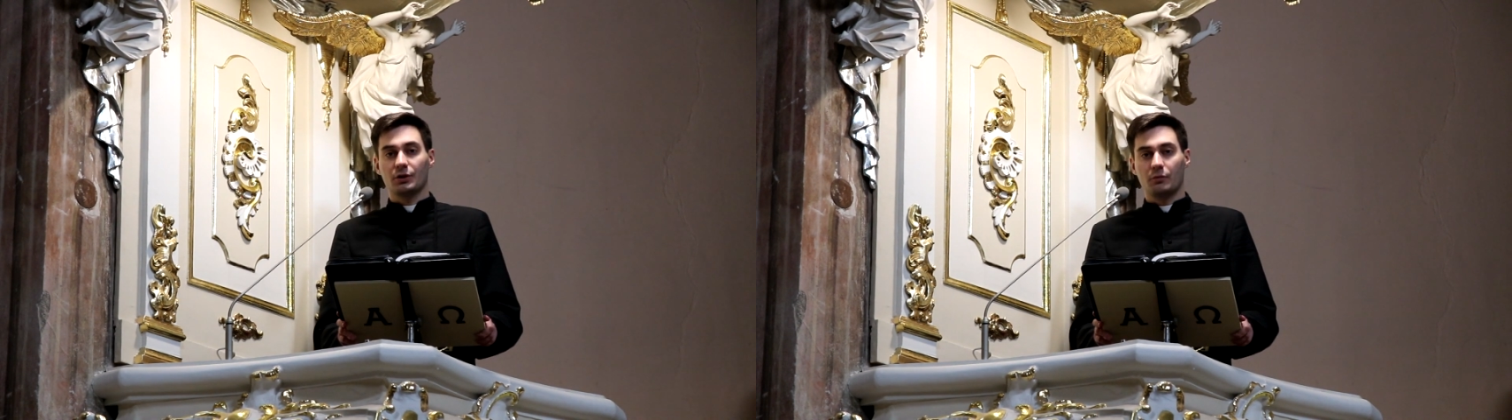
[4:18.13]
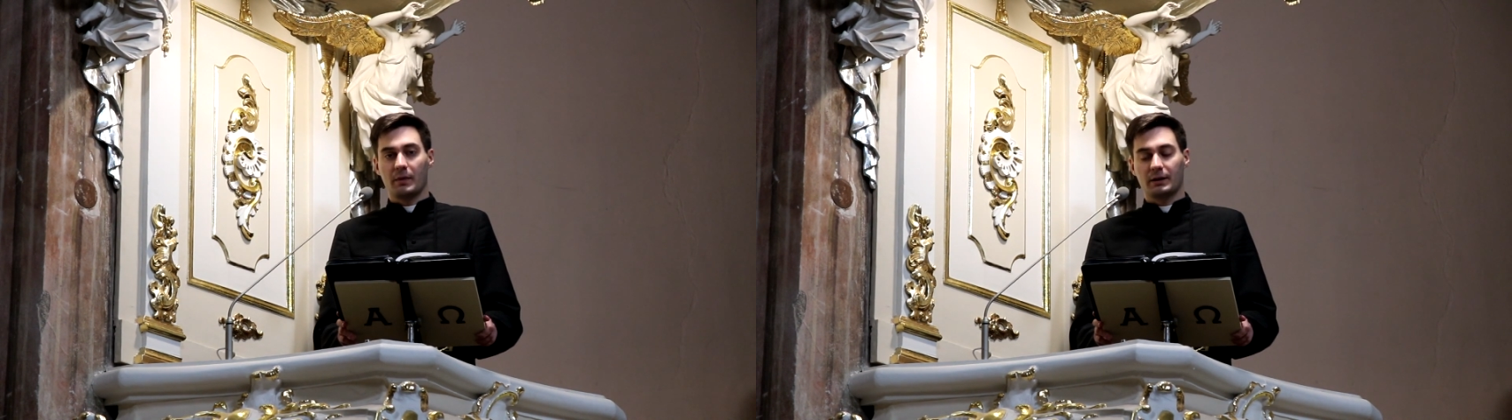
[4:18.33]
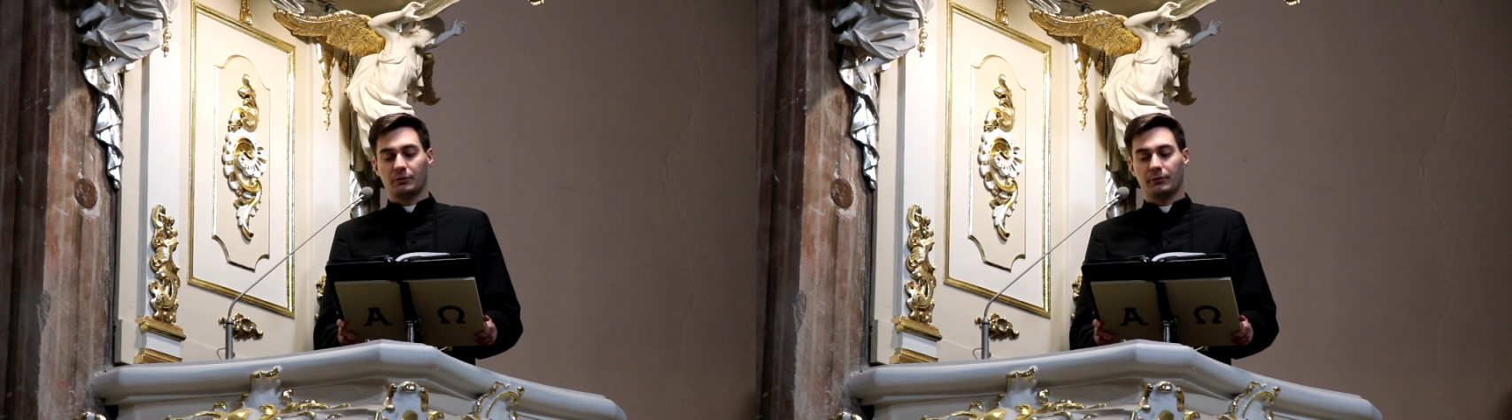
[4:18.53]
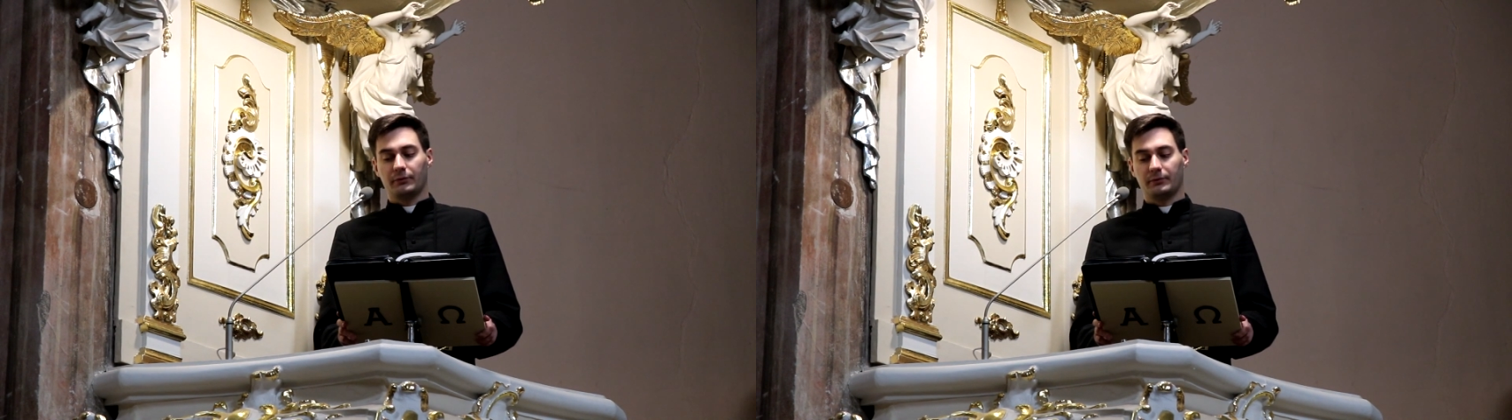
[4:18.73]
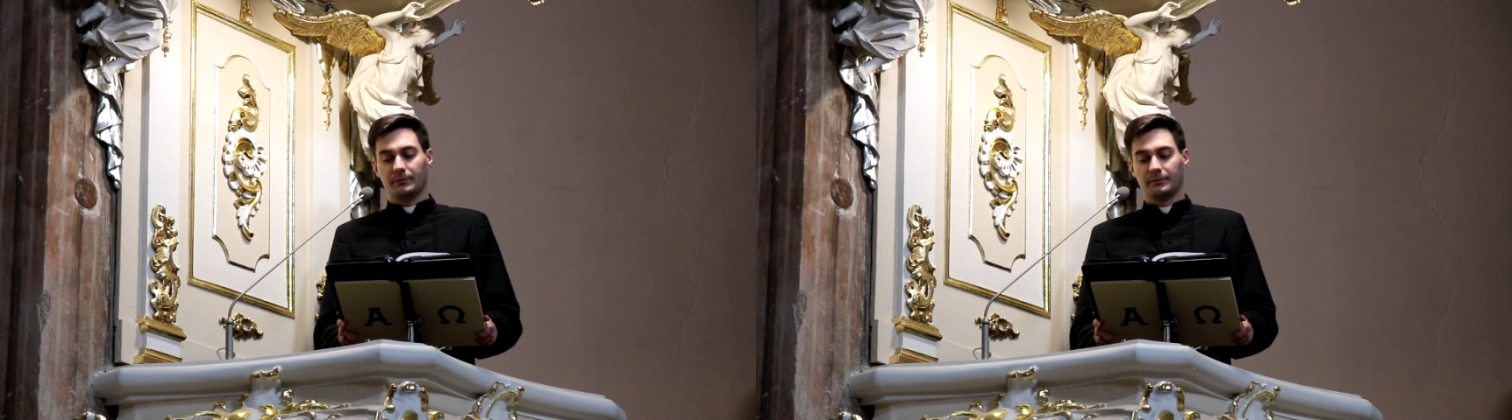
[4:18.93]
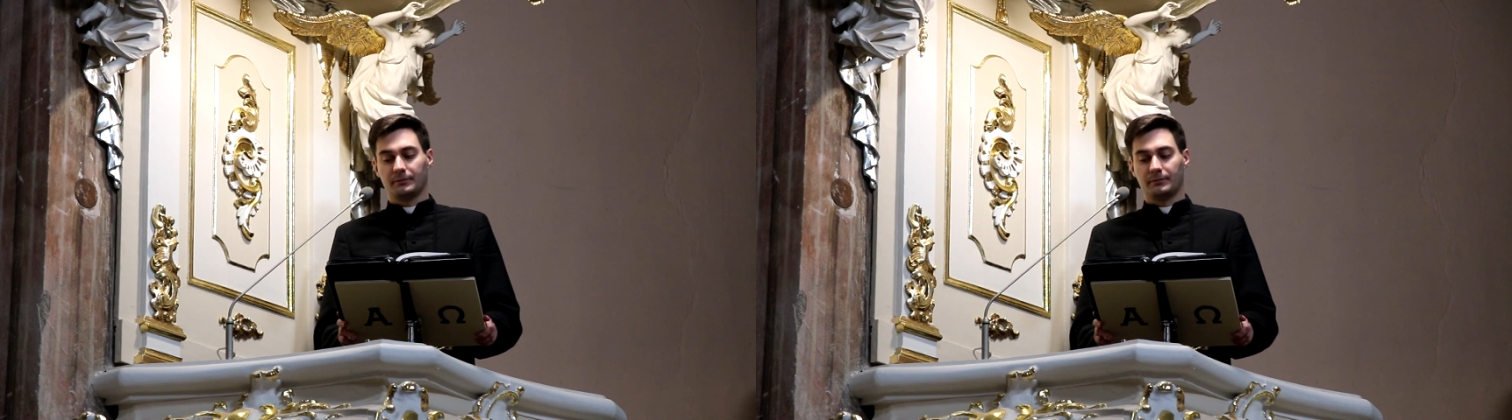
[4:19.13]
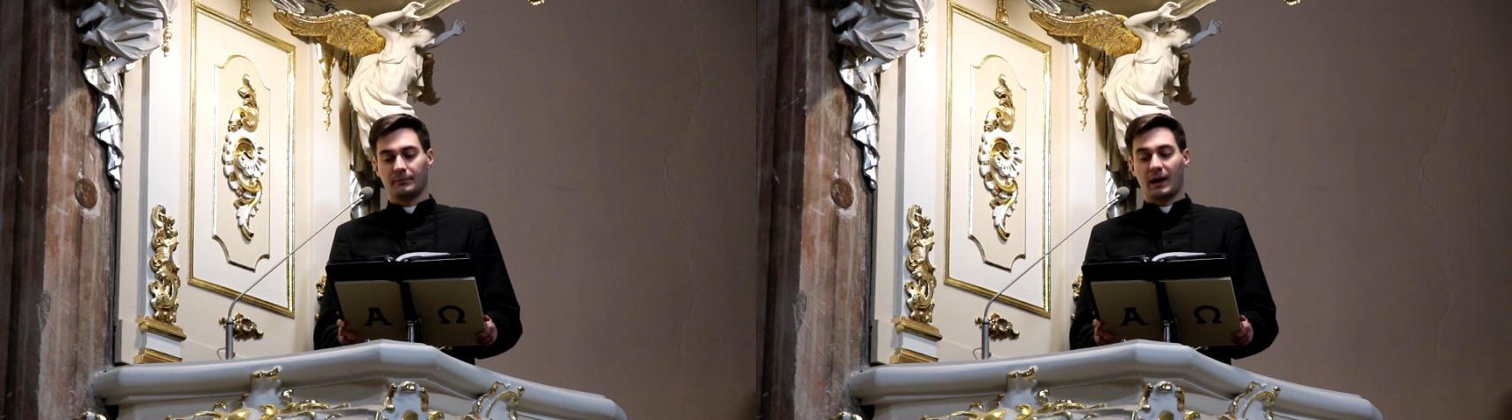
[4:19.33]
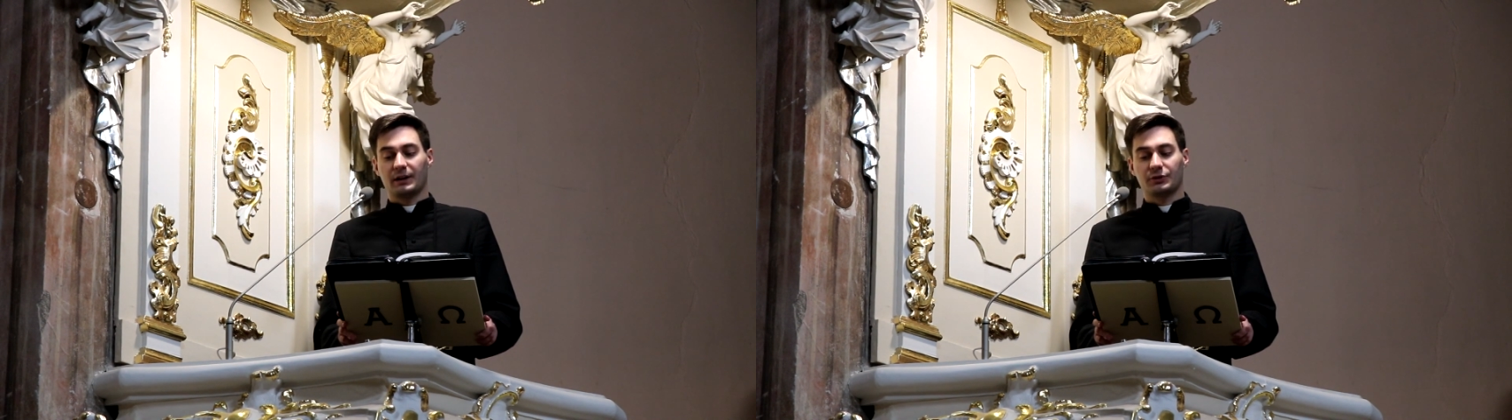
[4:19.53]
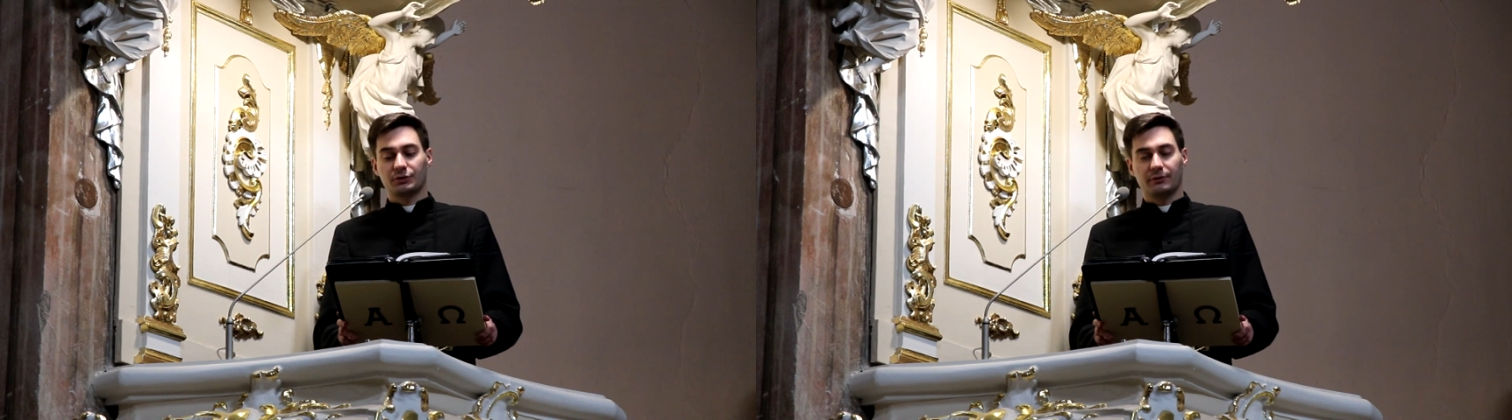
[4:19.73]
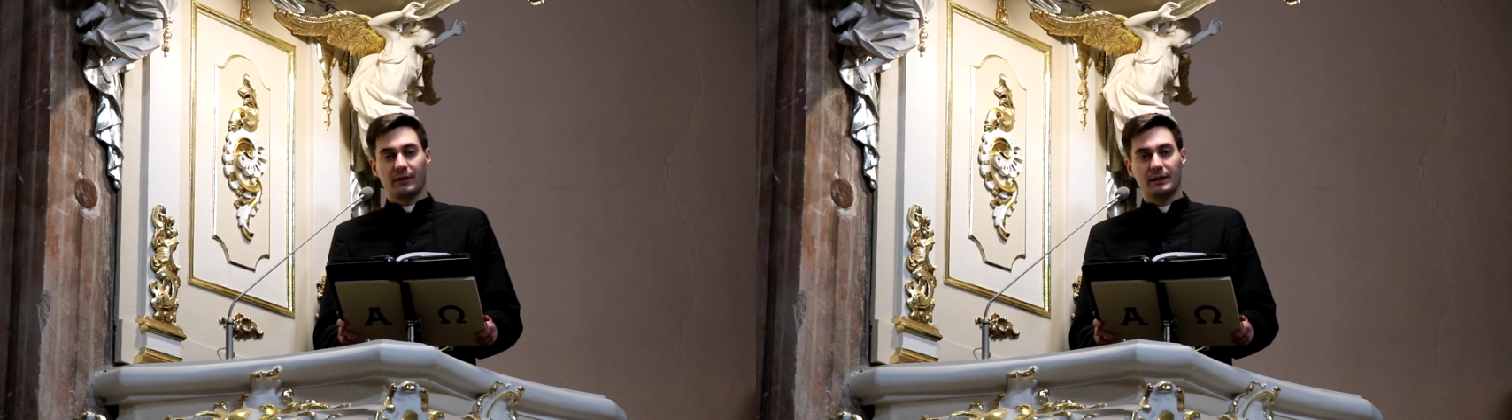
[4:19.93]
ubeków,
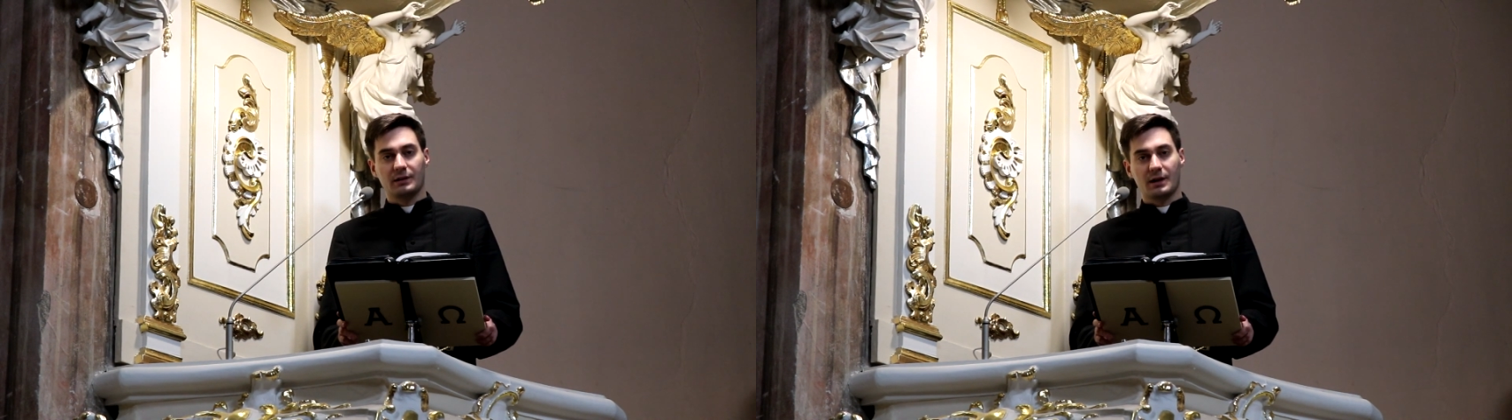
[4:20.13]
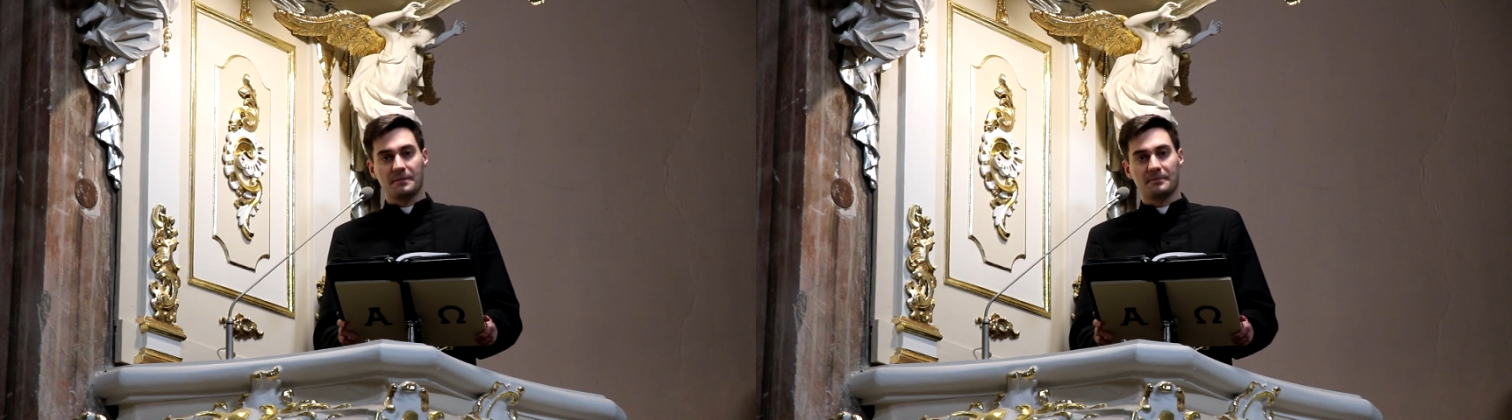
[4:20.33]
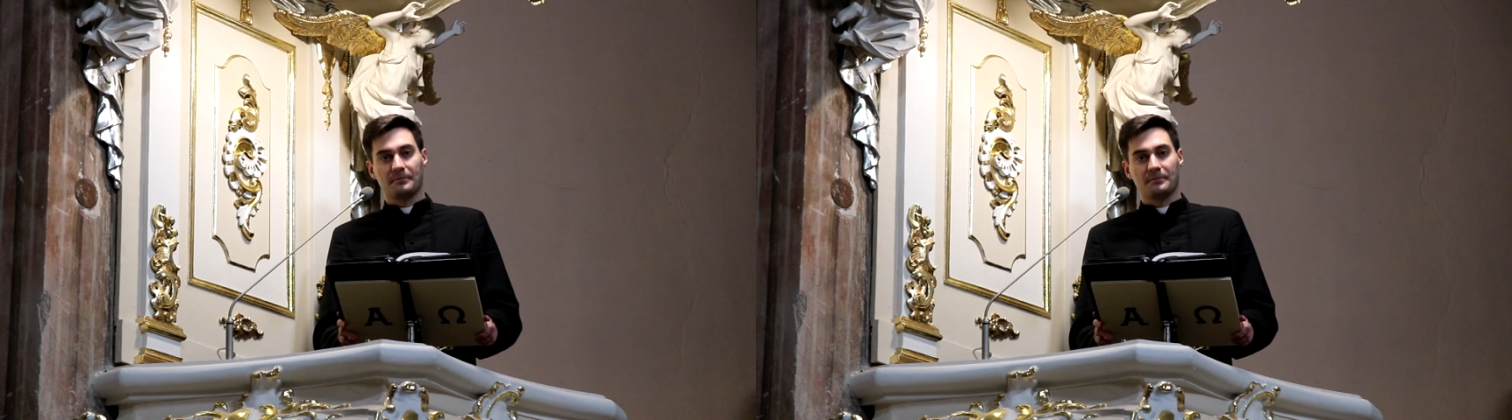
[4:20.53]
aresztowanie,